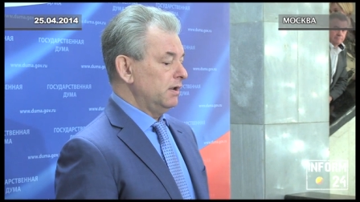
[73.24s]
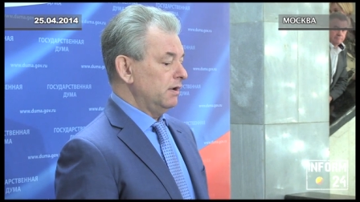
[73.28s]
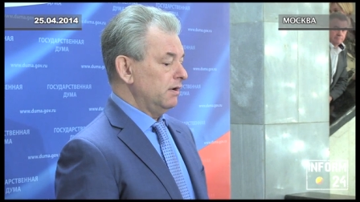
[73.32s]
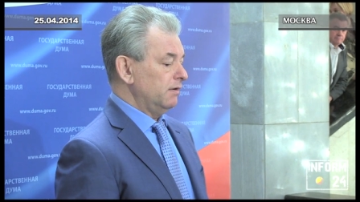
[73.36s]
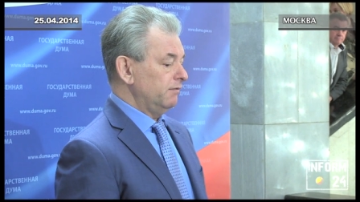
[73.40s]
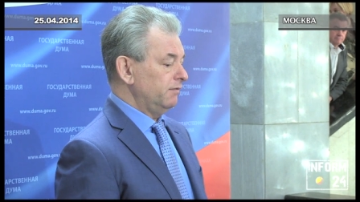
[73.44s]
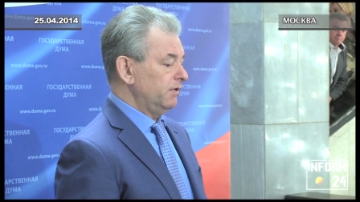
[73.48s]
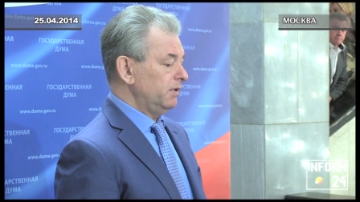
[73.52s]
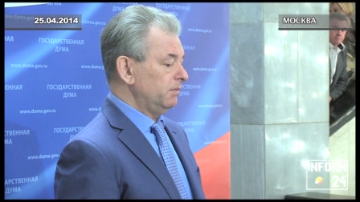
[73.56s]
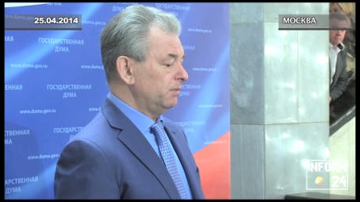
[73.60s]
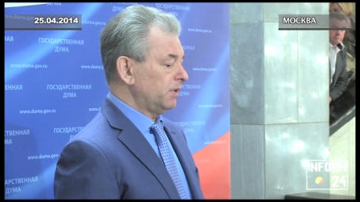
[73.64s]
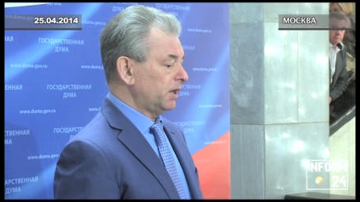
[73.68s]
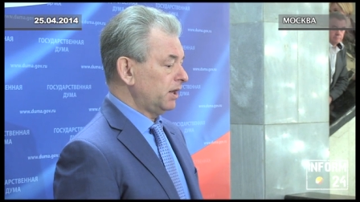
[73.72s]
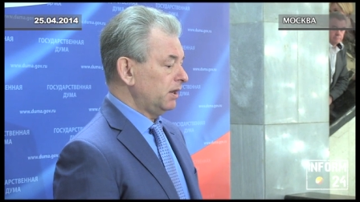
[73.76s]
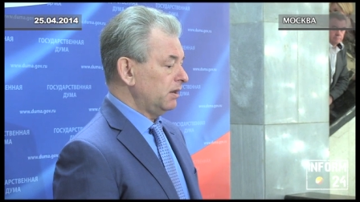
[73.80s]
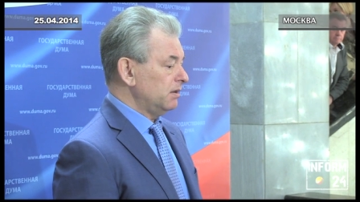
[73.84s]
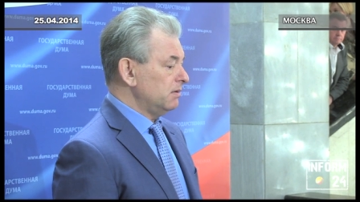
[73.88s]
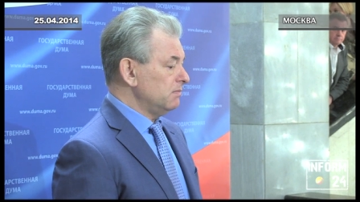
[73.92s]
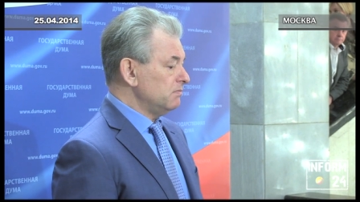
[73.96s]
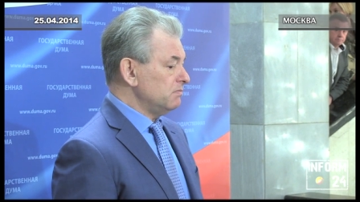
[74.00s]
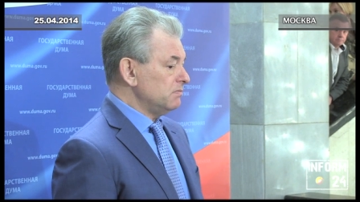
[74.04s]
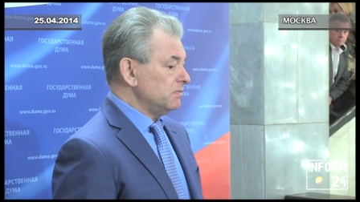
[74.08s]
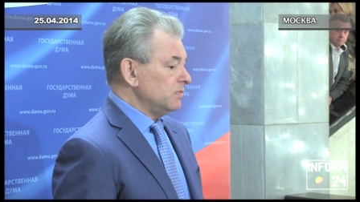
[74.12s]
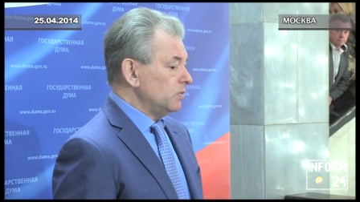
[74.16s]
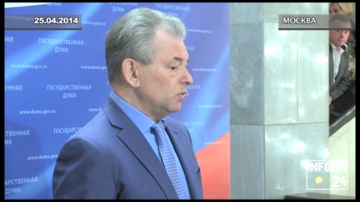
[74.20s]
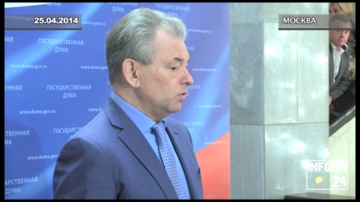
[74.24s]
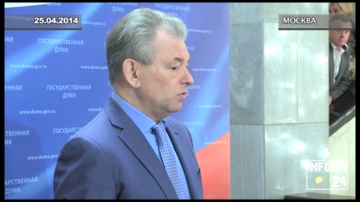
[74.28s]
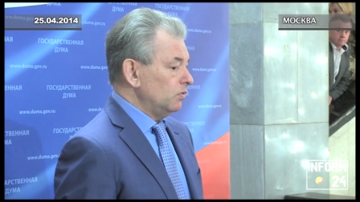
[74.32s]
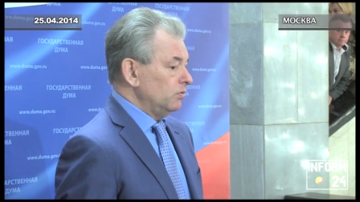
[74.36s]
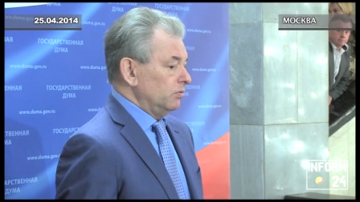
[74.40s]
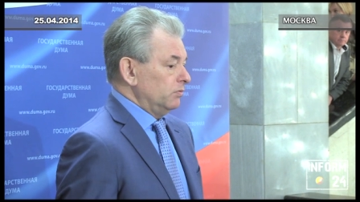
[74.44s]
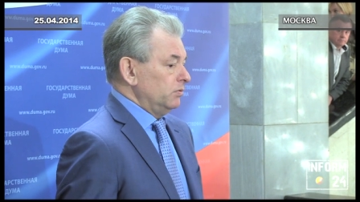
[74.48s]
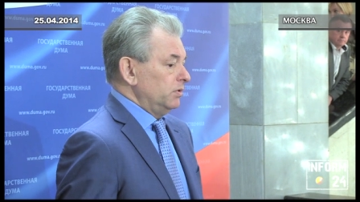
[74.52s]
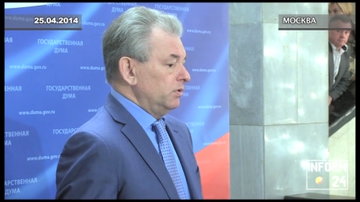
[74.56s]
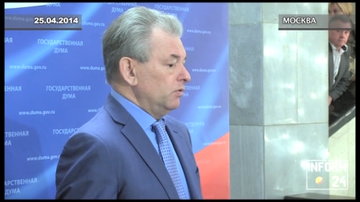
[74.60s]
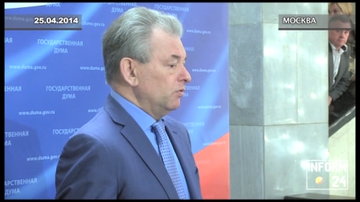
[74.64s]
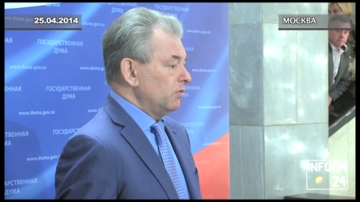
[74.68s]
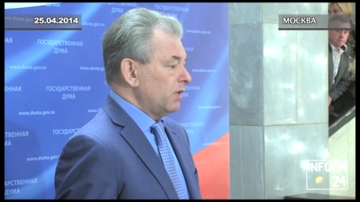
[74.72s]
выборы,
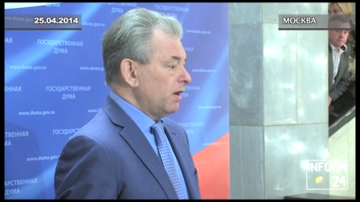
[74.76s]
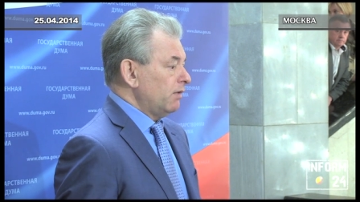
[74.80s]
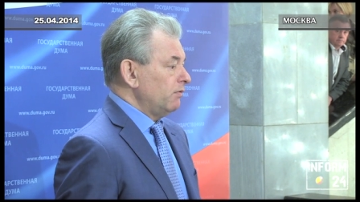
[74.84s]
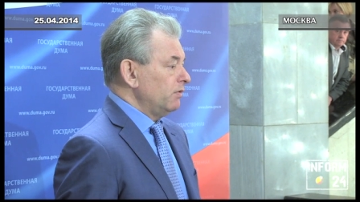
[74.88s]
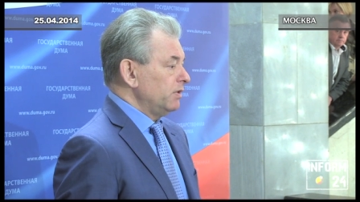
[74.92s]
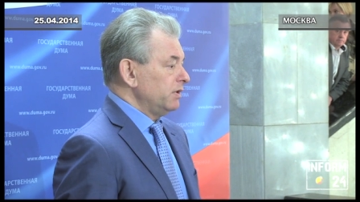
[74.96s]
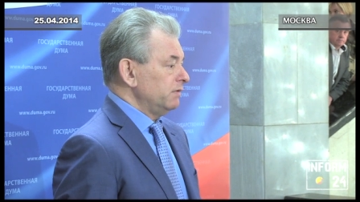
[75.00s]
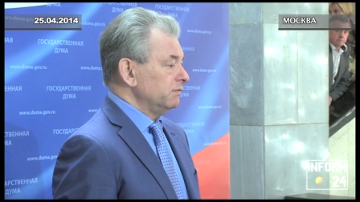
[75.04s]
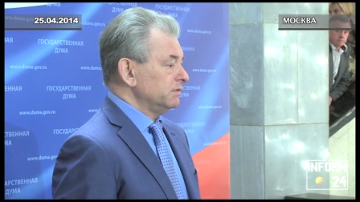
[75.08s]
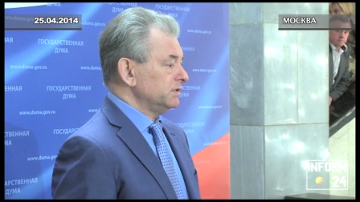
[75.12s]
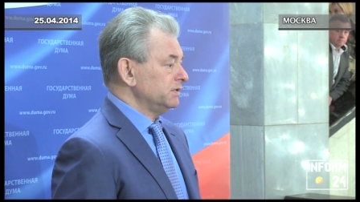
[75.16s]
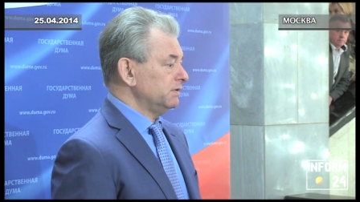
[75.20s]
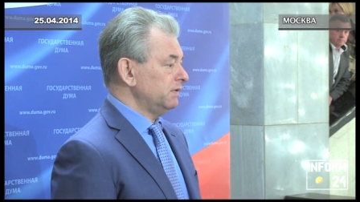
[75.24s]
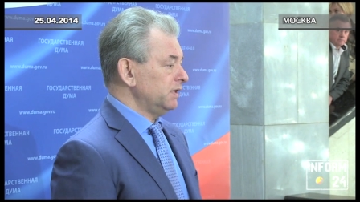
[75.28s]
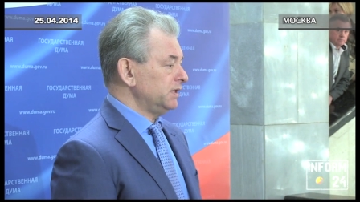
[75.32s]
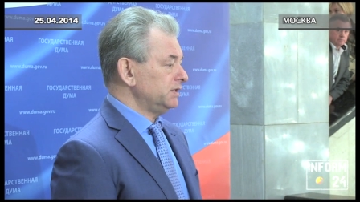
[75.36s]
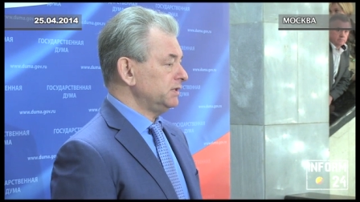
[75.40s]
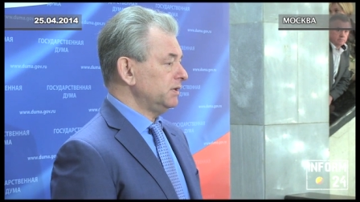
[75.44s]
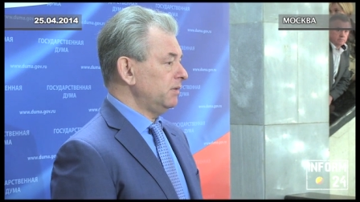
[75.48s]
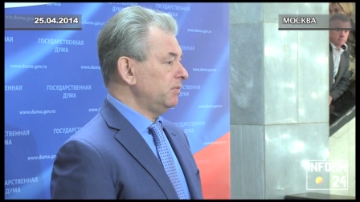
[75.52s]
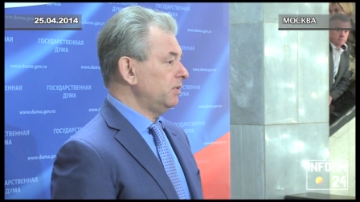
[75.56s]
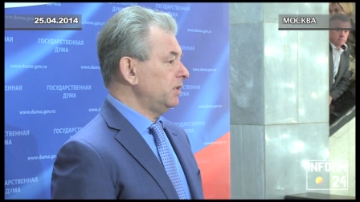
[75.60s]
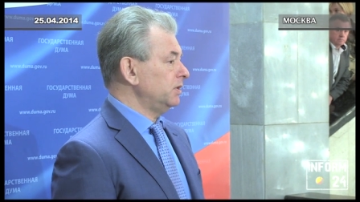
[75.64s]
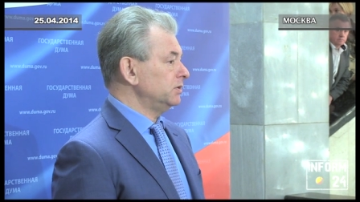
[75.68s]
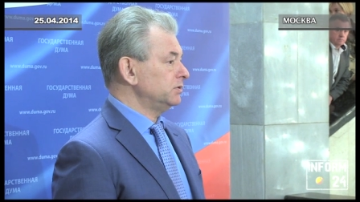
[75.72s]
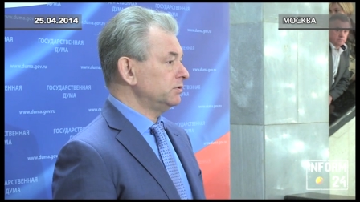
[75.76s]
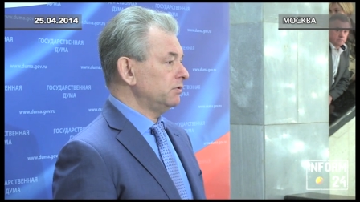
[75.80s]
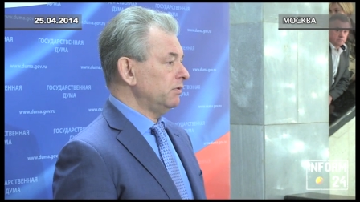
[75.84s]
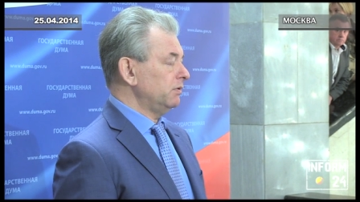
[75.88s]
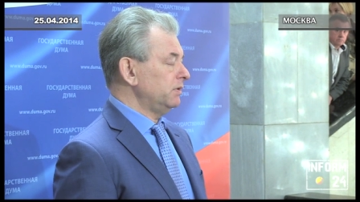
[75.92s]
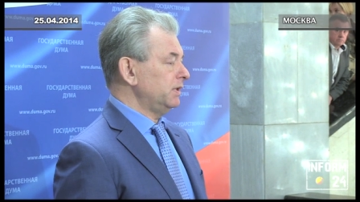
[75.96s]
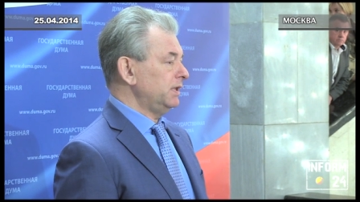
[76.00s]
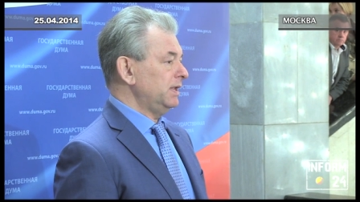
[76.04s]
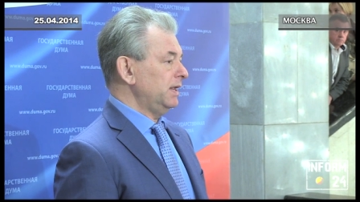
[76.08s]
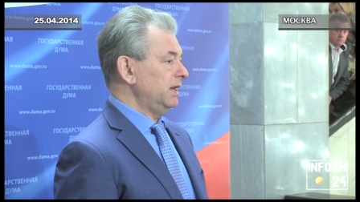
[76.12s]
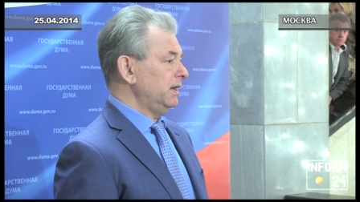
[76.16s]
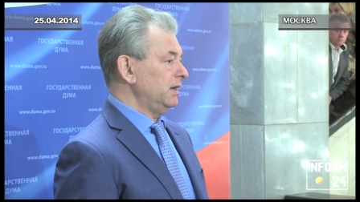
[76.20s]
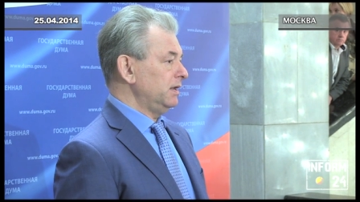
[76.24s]
ну, ни у кого не вызывает сомнений, что
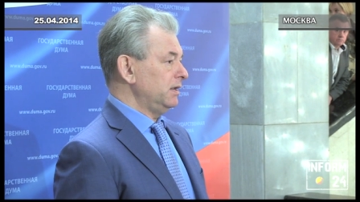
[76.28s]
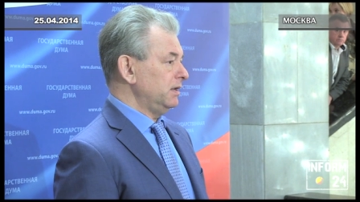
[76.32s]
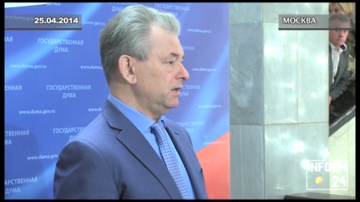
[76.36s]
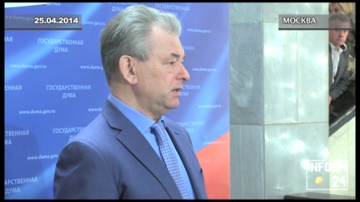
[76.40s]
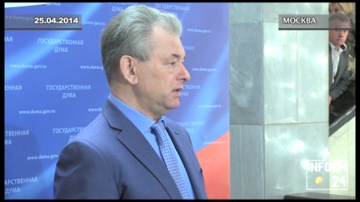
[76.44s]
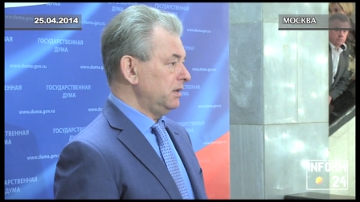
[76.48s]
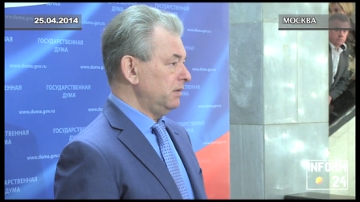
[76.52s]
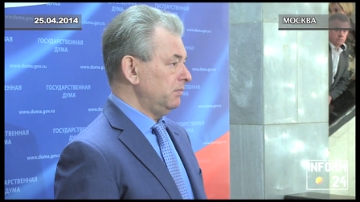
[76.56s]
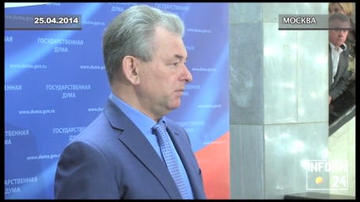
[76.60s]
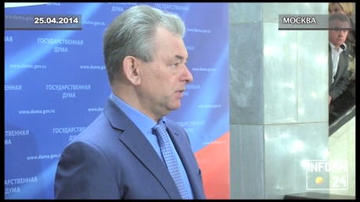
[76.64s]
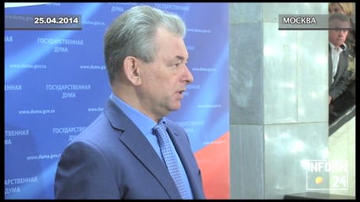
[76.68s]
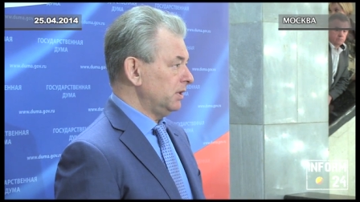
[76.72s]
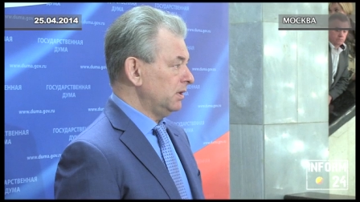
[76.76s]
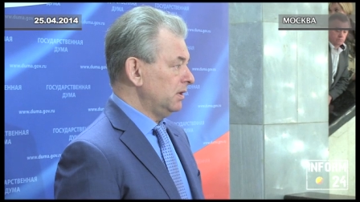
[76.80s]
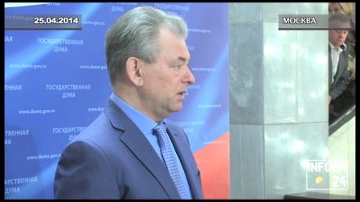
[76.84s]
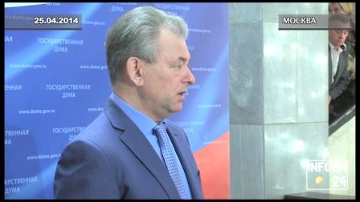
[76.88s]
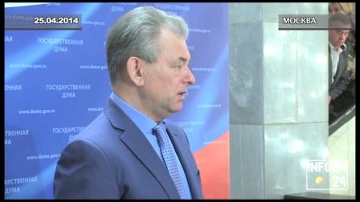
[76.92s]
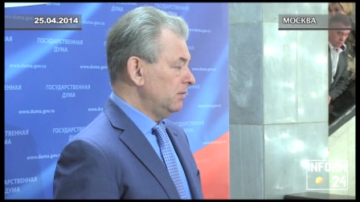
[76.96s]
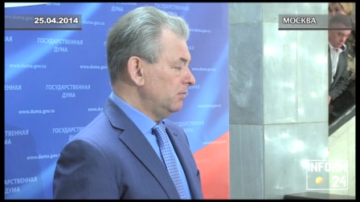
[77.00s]
он нелегитимен.